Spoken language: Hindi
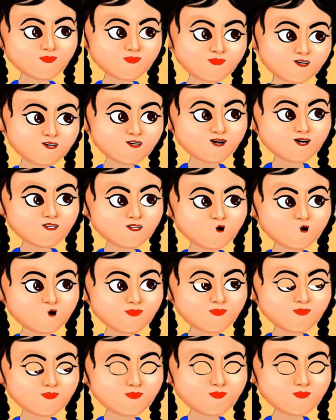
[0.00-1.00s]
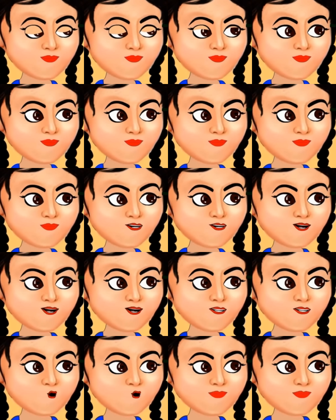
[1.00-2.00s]
हाँ पापा मैं
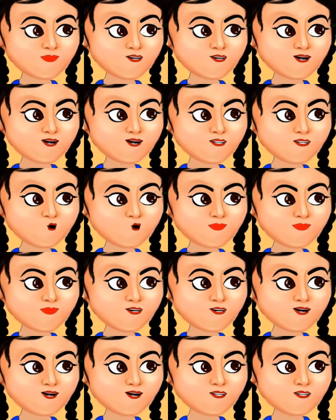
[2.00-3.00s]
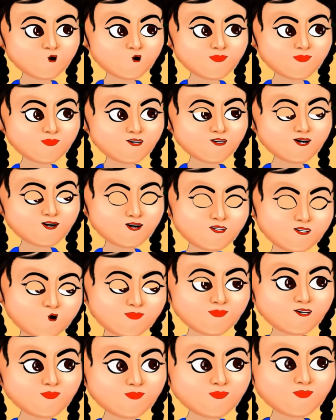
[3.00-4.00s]
आज सारी क्लास को ये टॉफिया
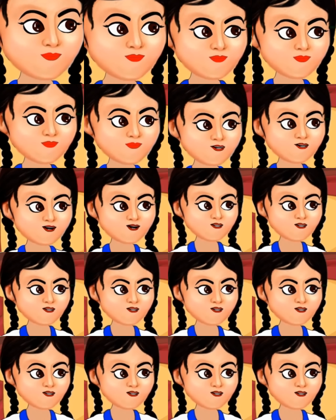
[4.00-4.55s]
बांटूंगी और